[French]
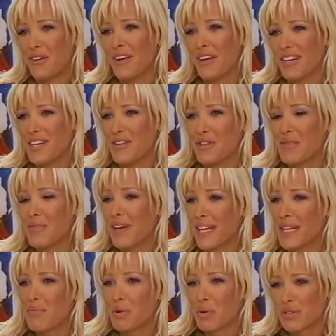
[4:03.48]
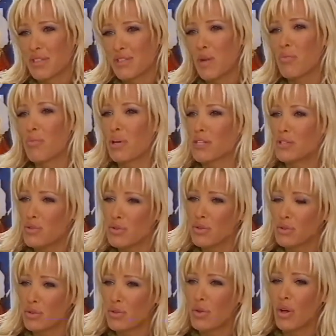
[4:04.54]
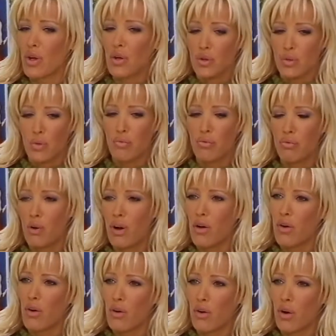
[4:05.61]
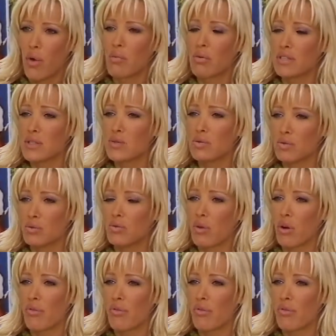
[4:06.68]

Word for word: qu'ils voulaient me garder pendant 6 ans pour être sûr de, de pouvoir euh, rembourser tous